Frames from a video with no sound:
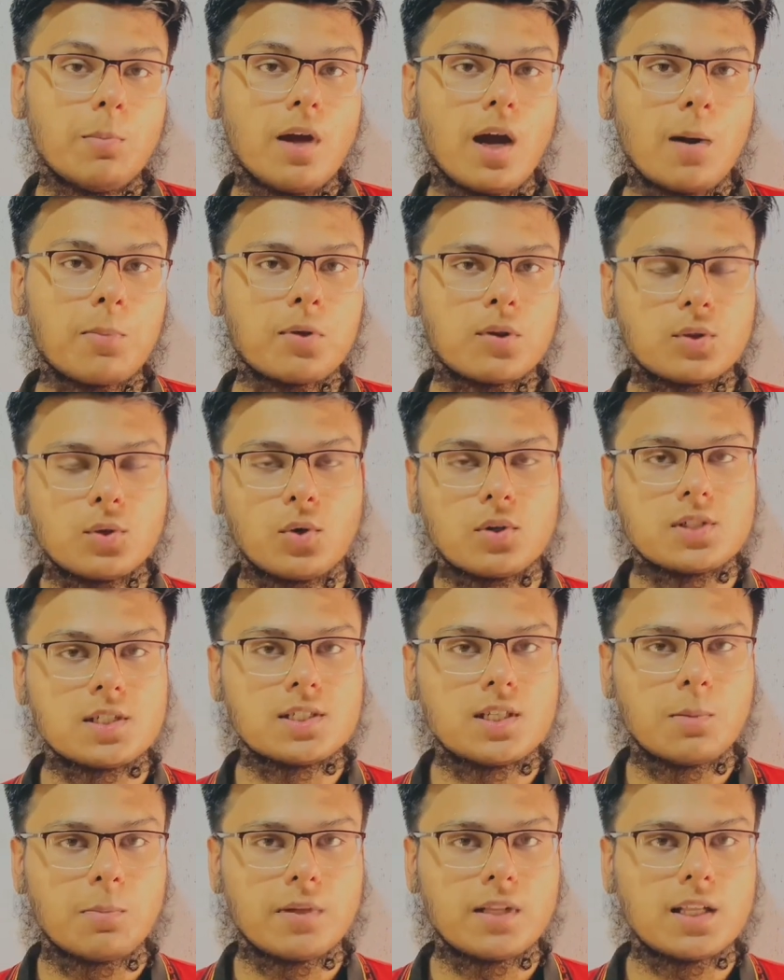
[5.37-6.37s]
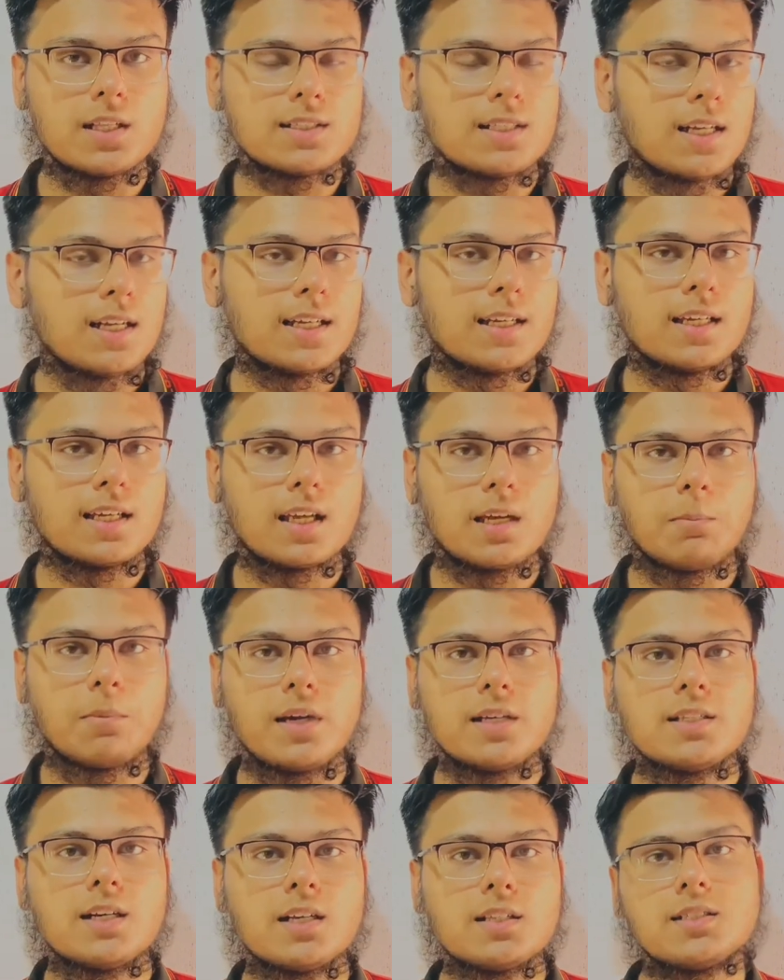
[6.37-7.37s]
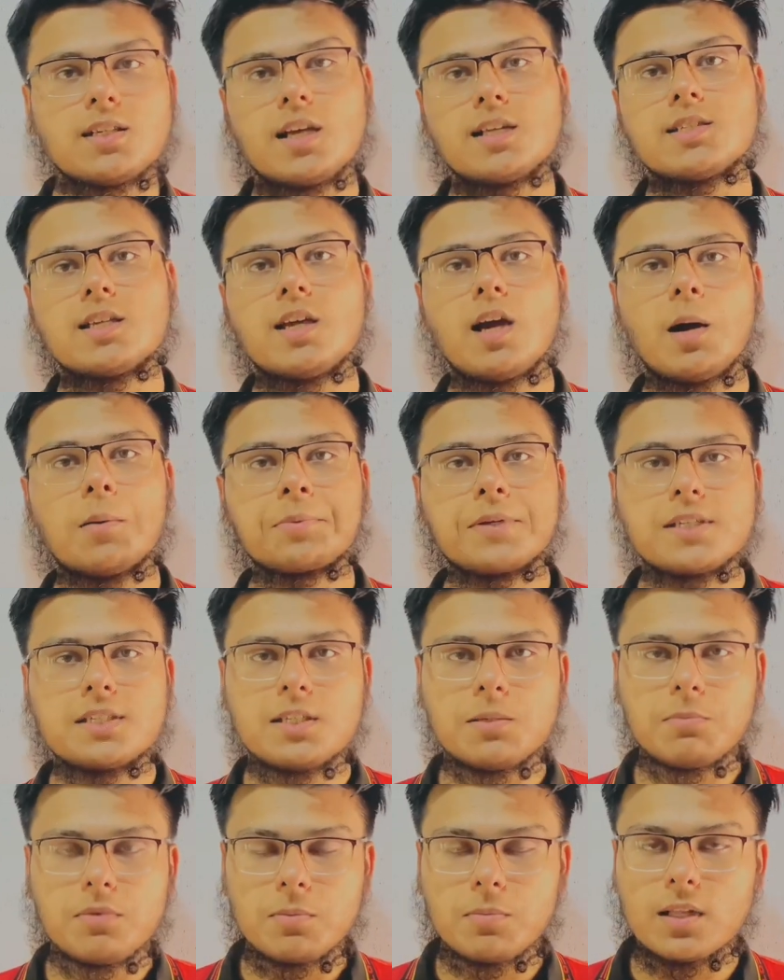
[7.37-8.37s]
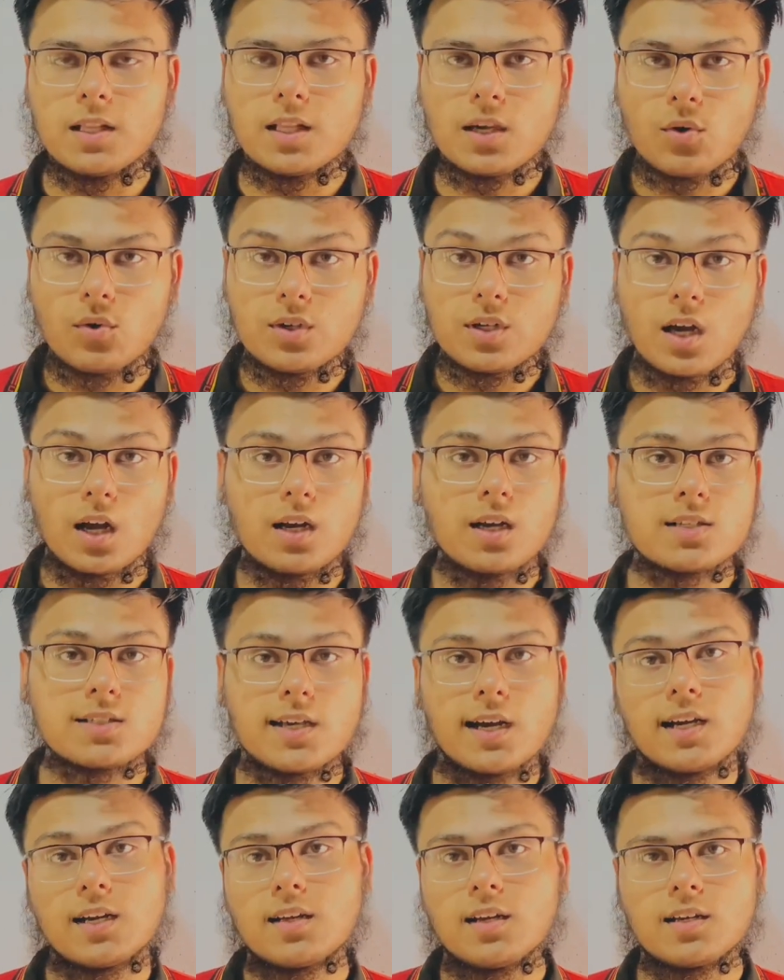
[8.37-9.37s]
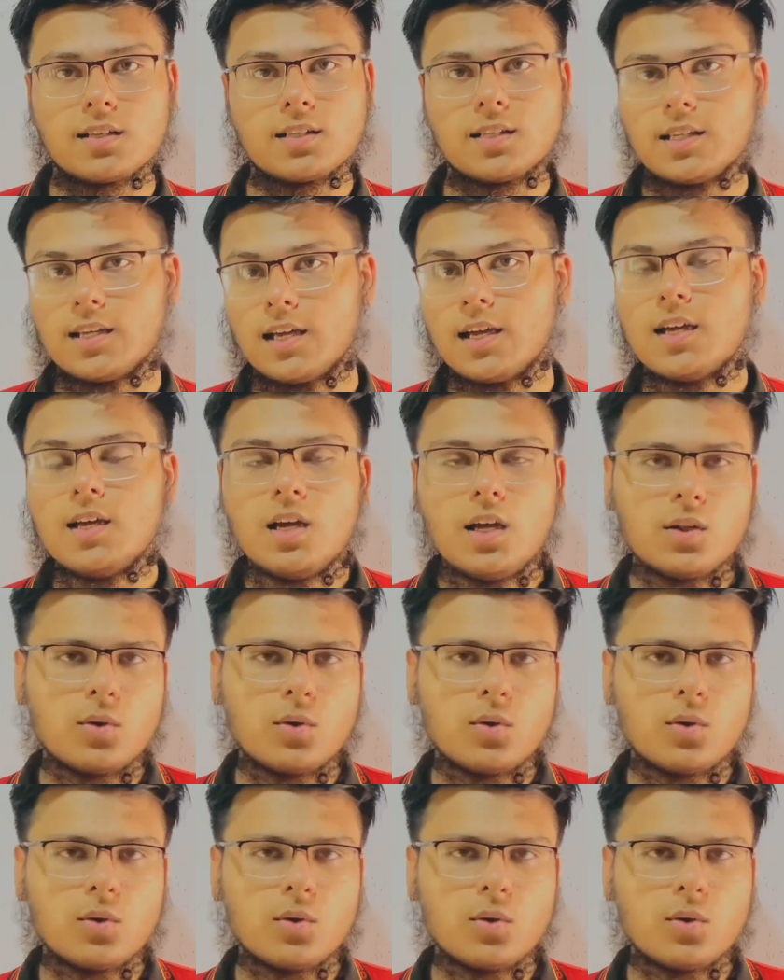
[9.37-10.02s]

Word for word: आपको दो चीज़ें पता चलेंगी कि भाई जान जैसे ही आप किसी भी बंदे को डॉलर सेंड करते हैं